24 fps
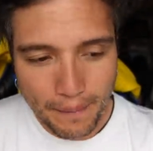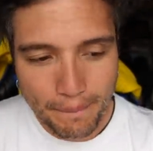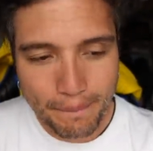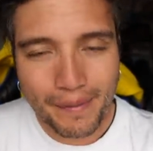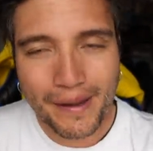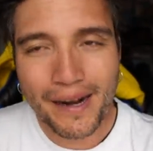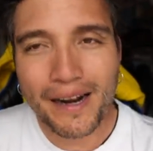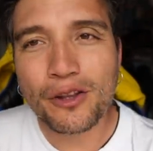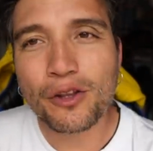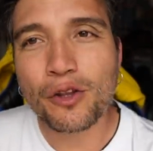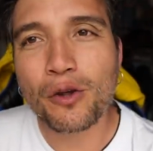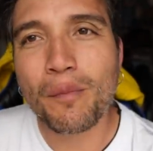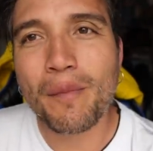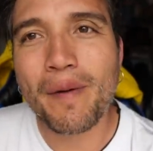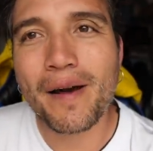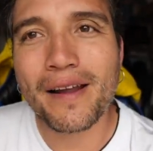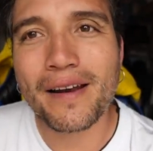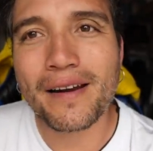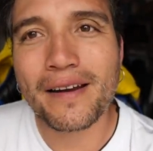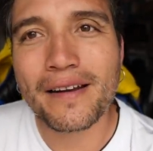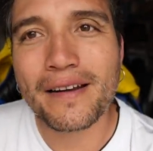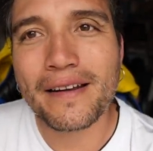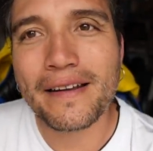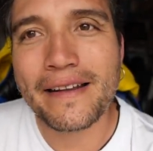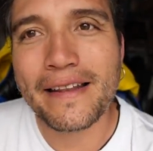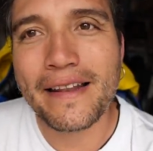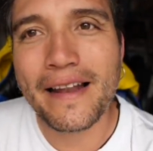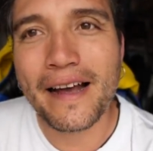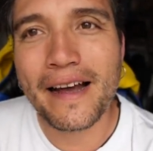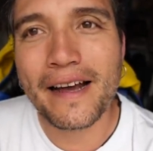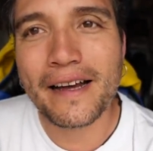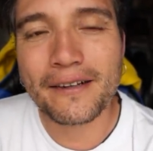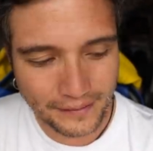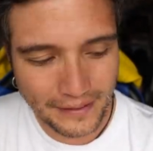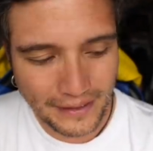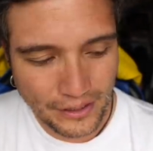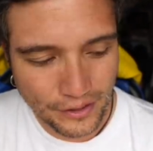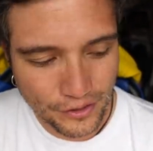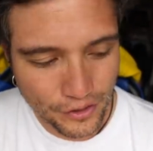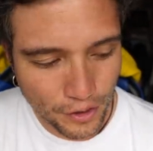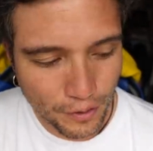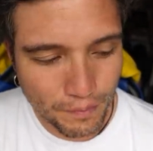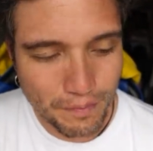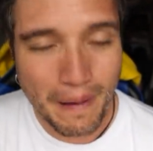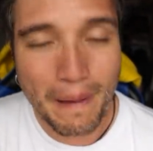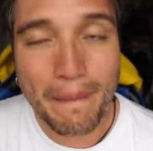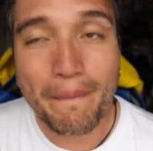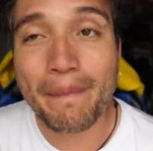para tomar la
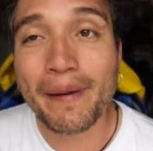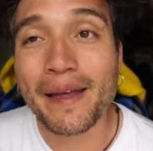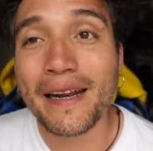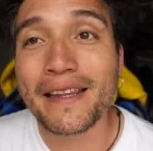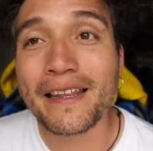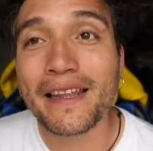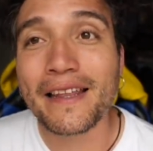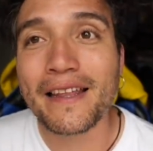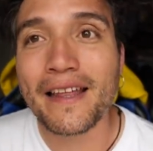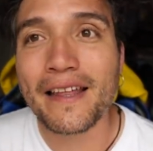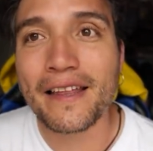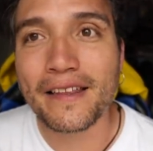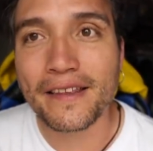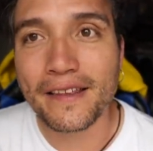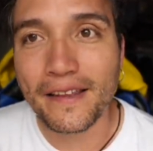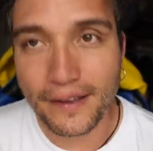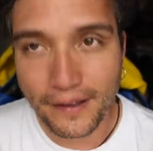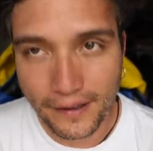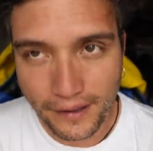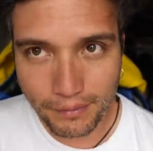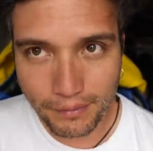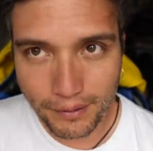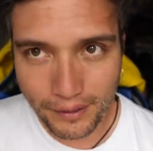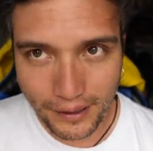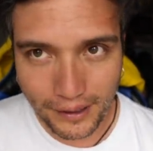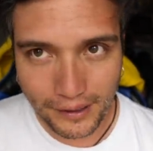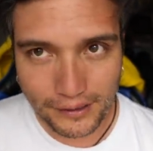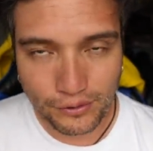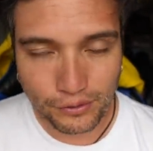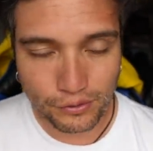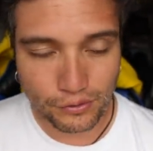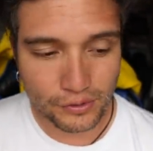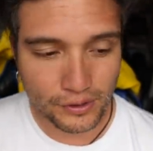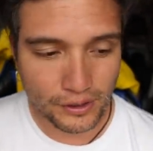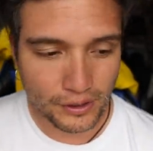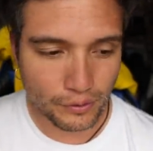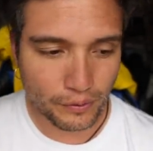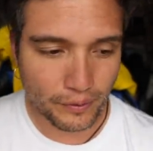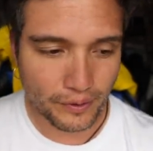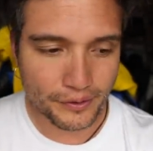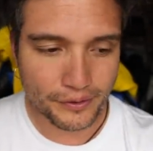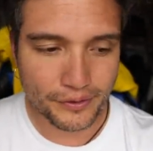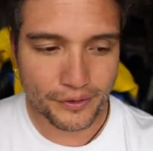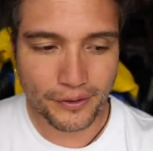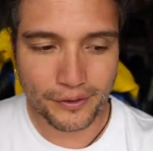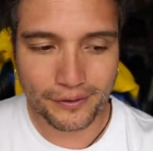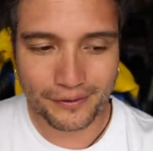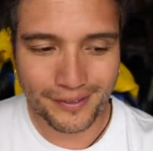decisión más pertinente para su
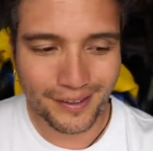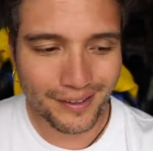situación,